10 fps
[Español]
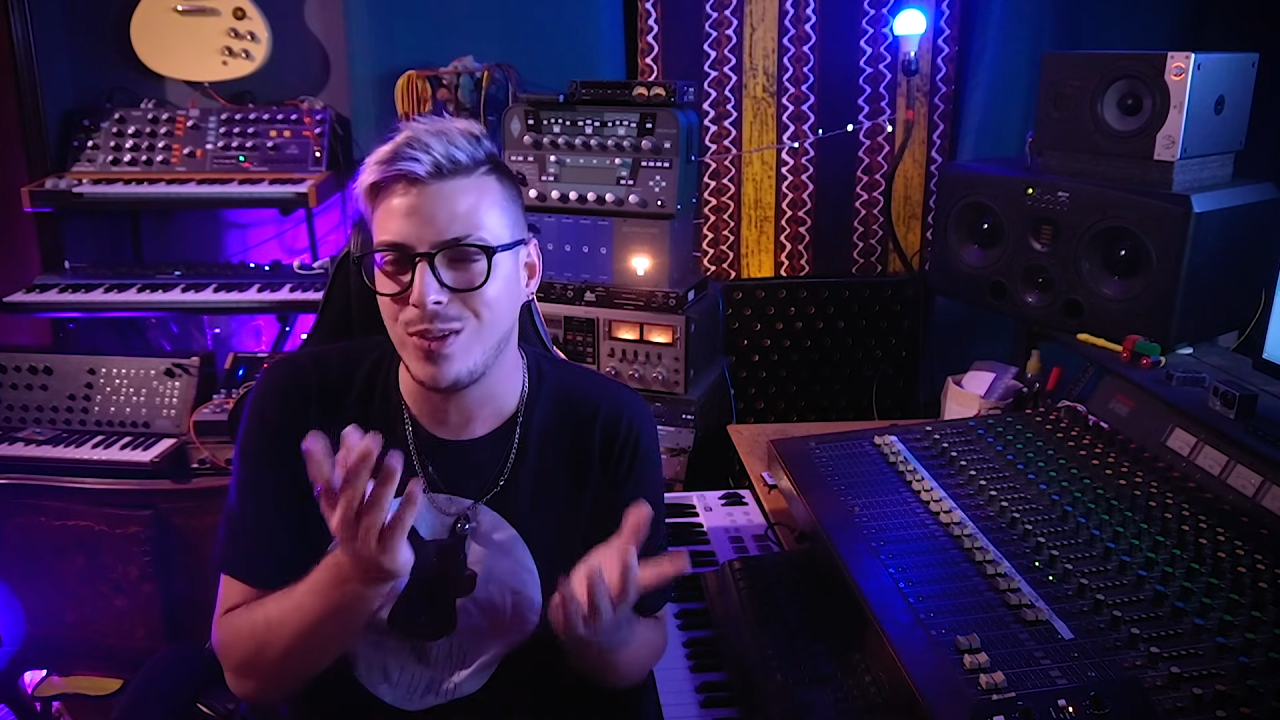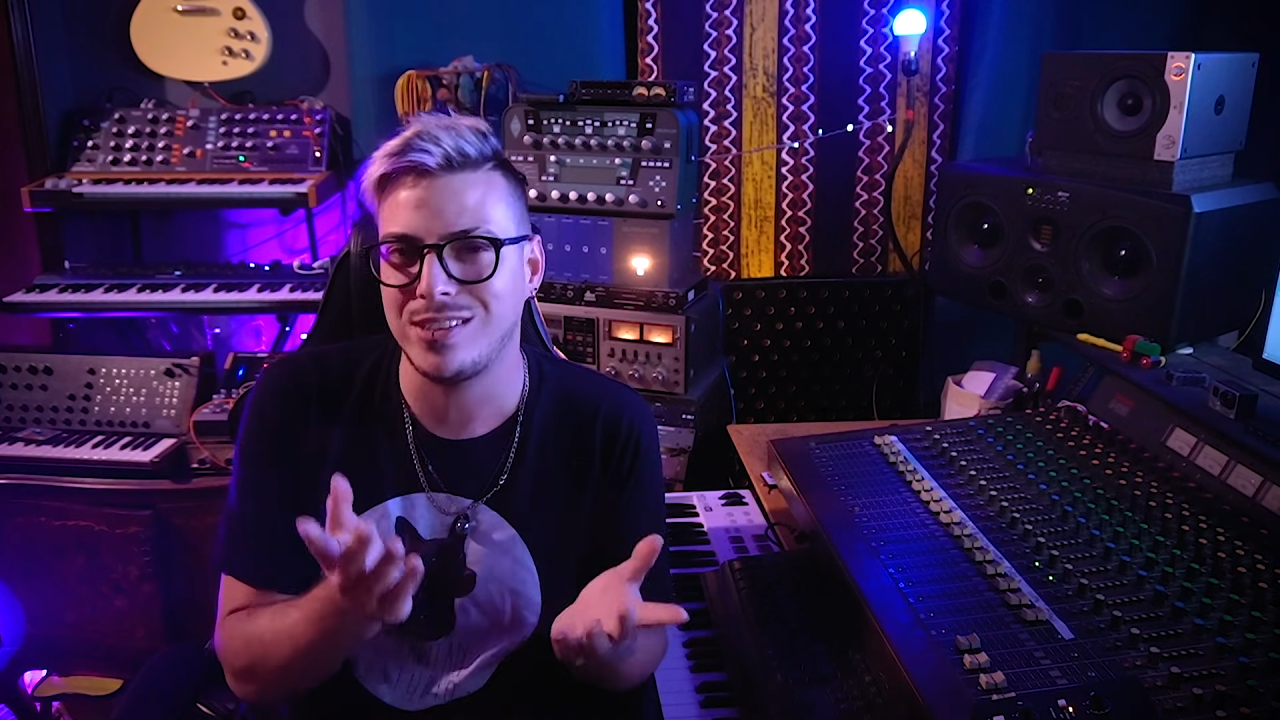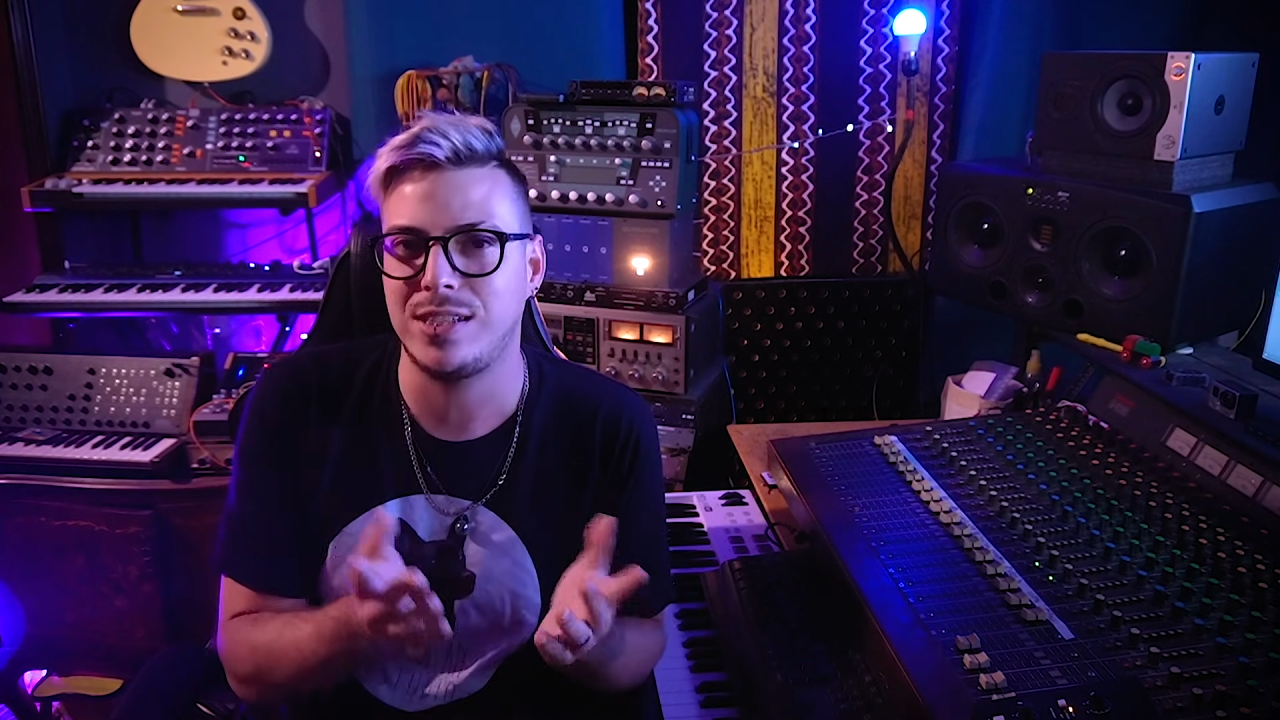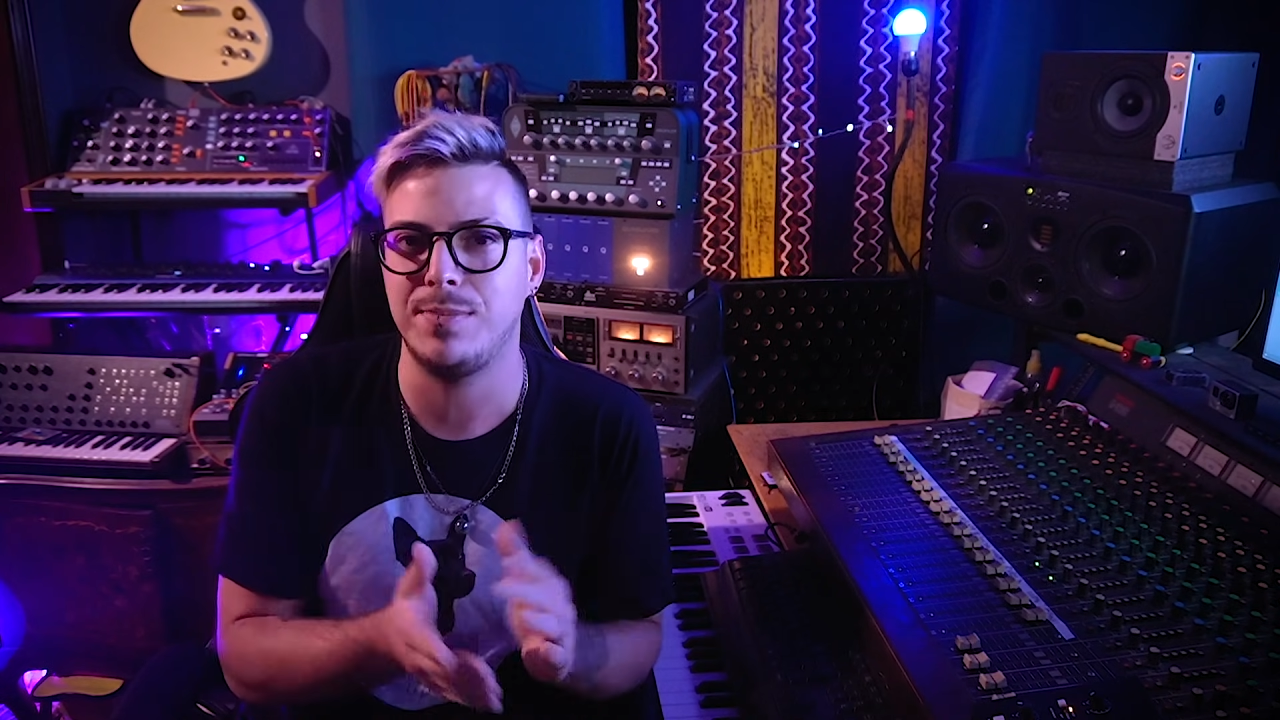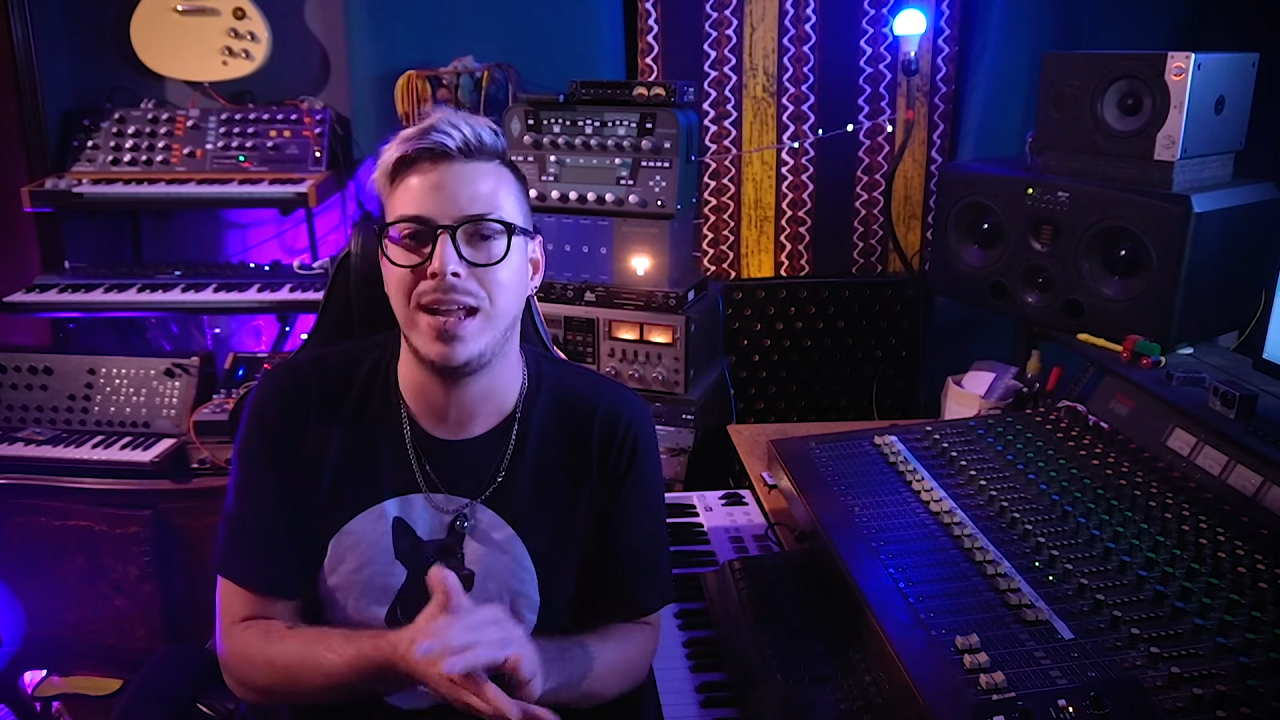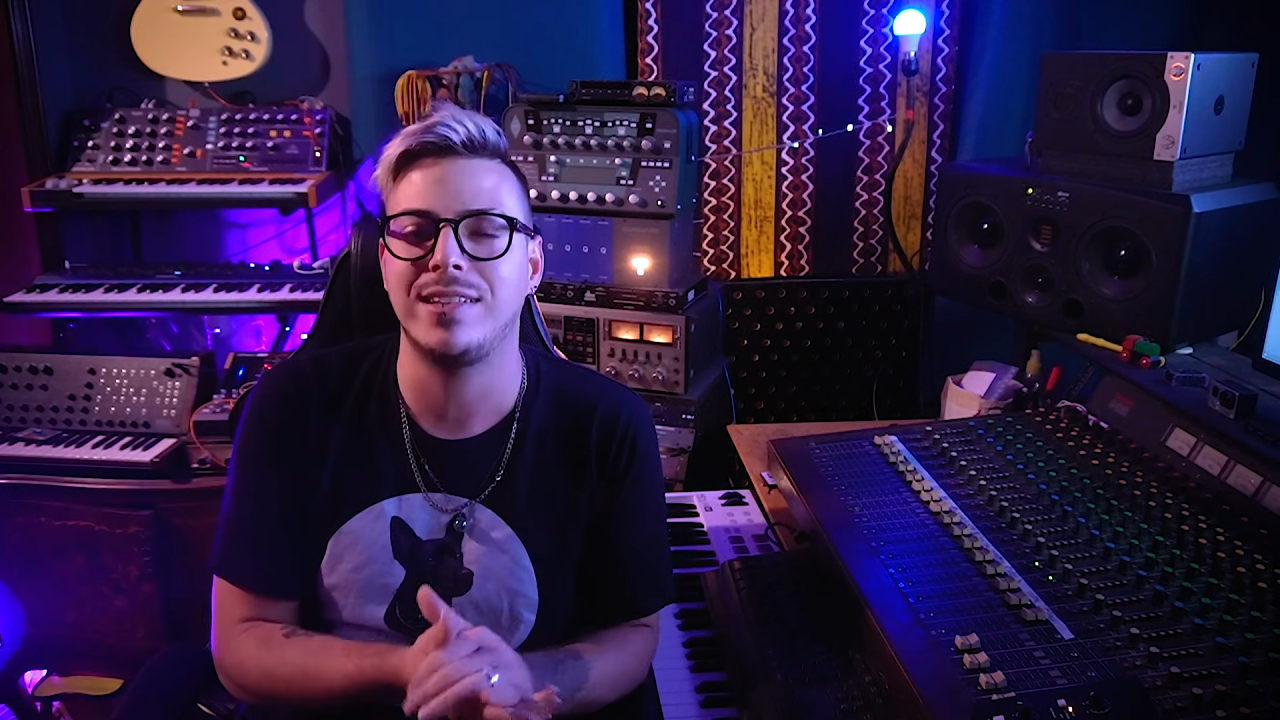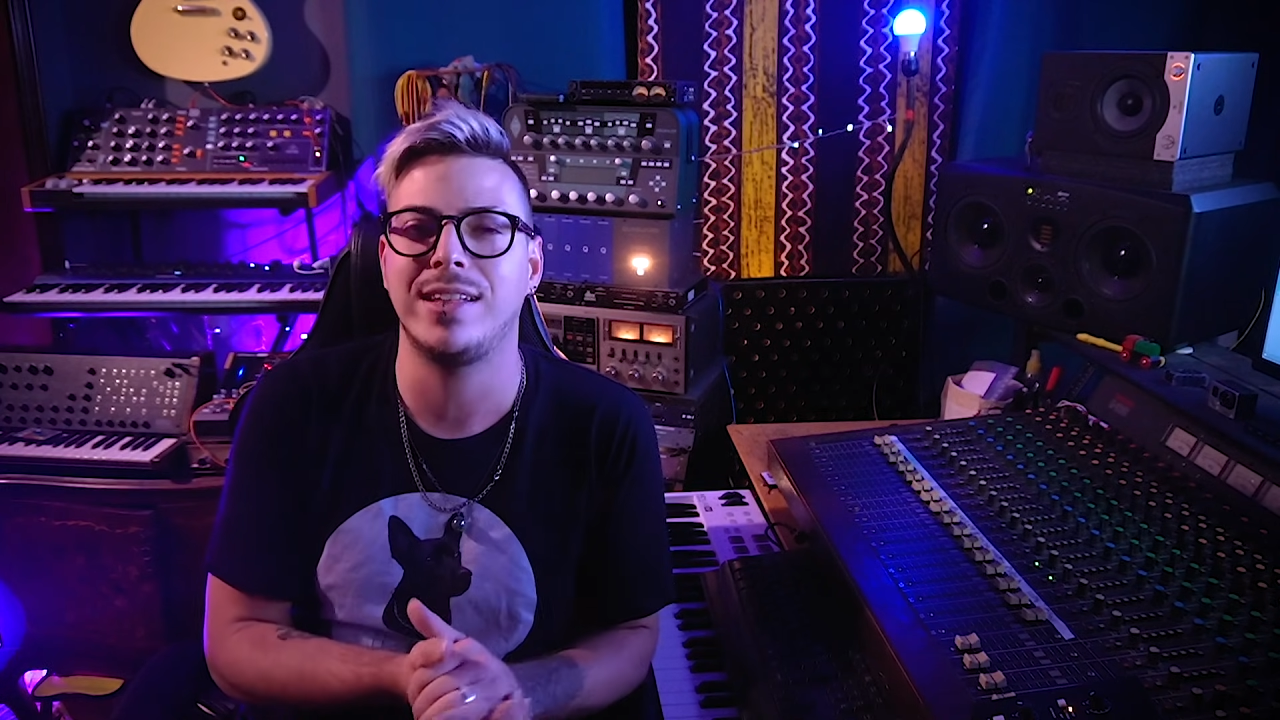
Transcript: encima del